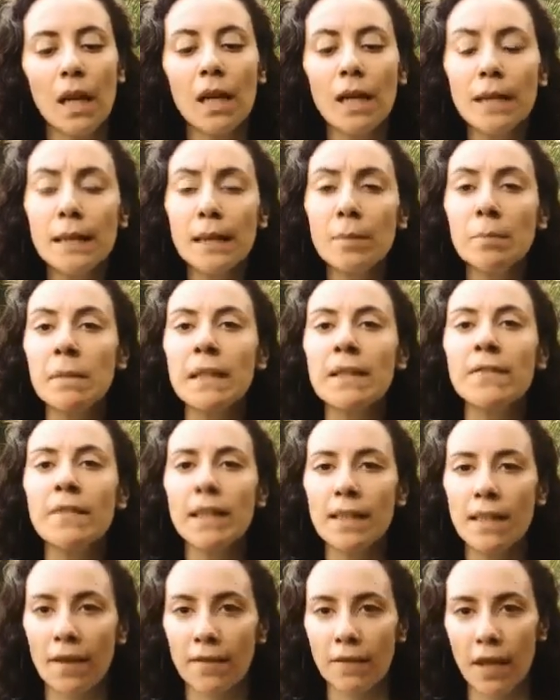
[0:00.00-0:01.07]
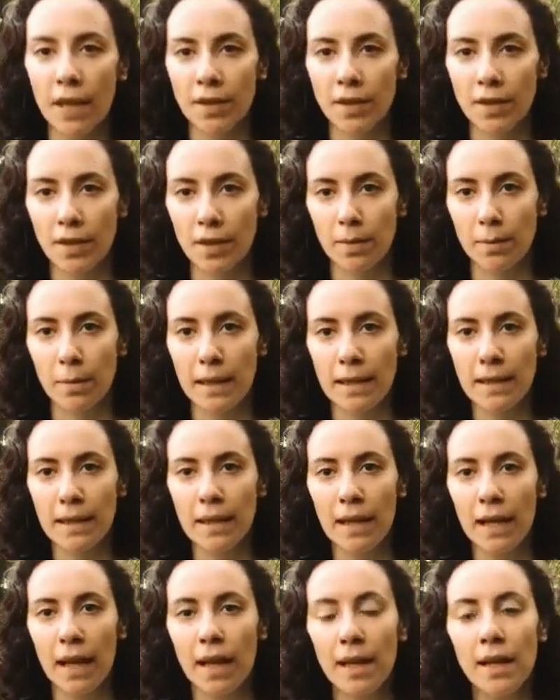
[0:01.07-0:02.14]
arınması ve
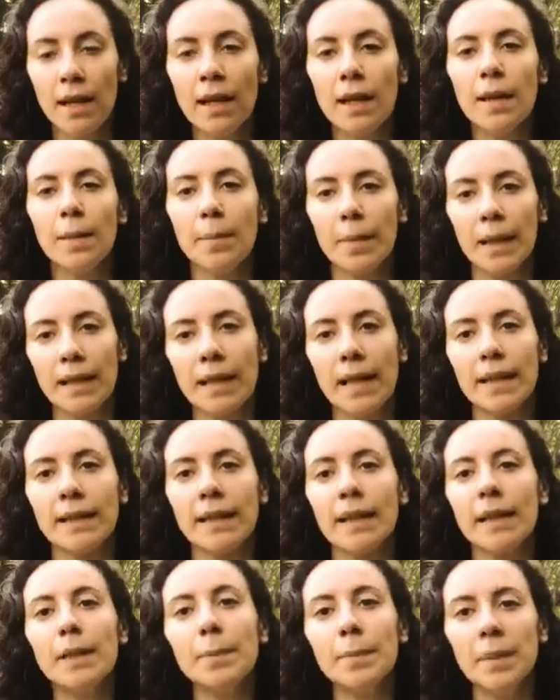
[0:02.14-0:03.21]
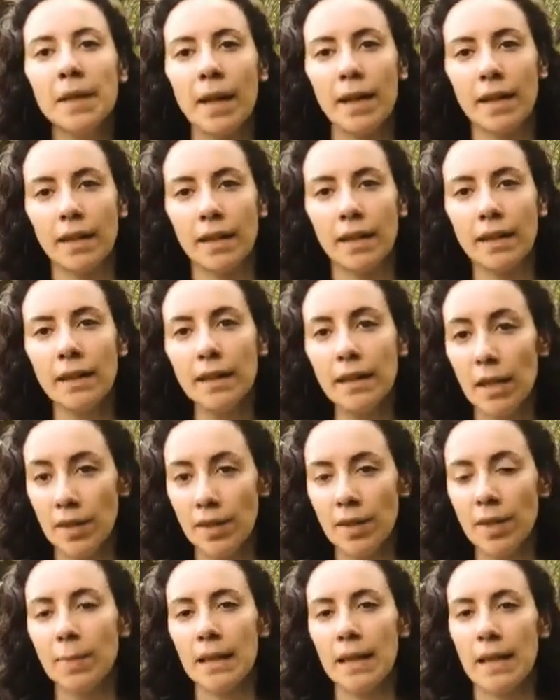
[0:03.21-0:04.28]
saflaştırılmasıyla bedendeki prananın
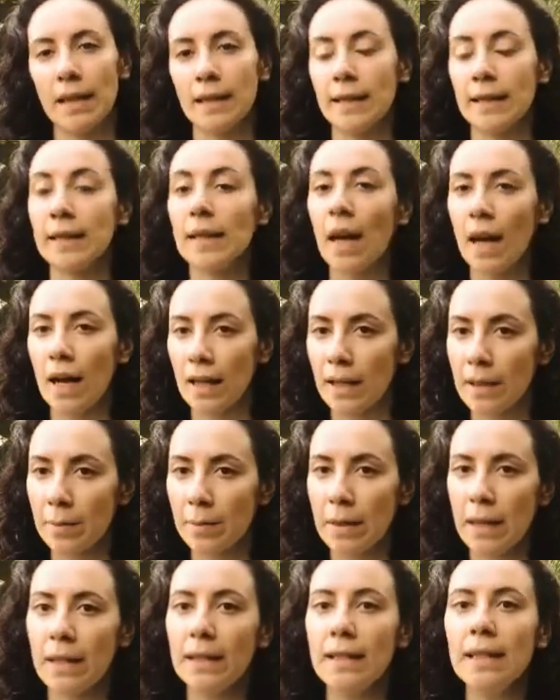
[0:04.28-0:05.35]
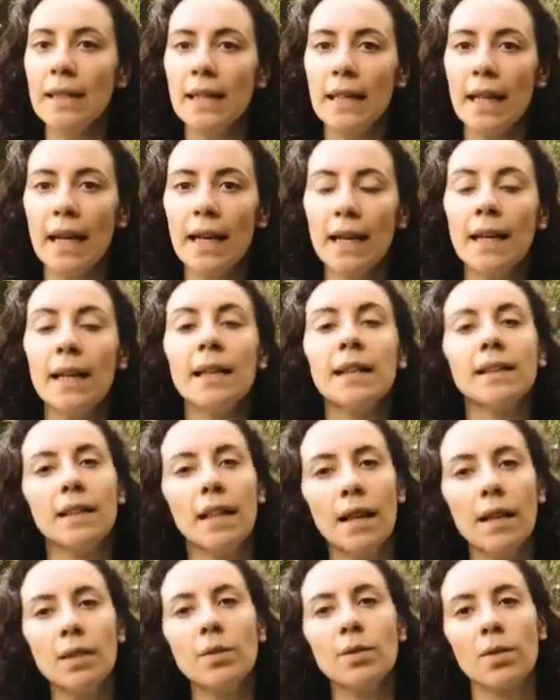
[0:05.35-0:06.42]
yaşam enerjisinin hakimiyetiyle
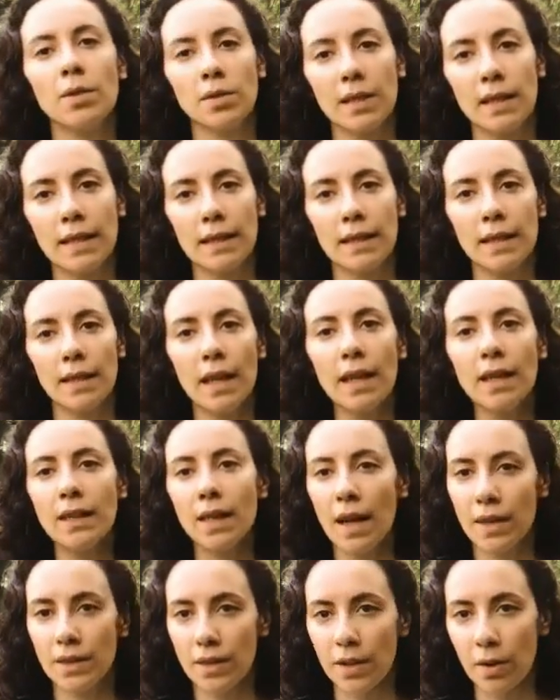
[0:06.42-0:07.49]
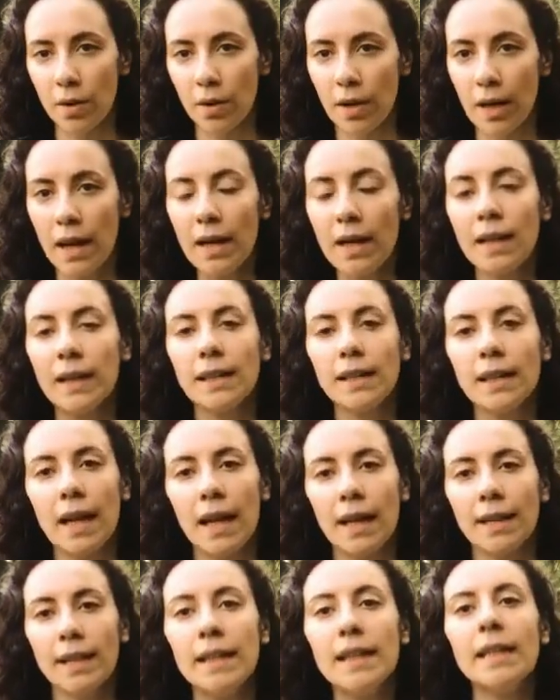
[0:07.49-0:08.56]
daha sonrasında raja yoga
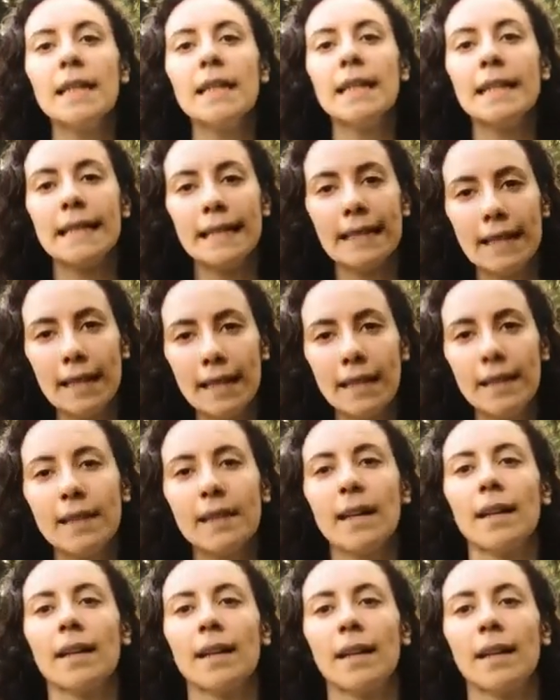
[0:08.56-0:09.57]
yani zihin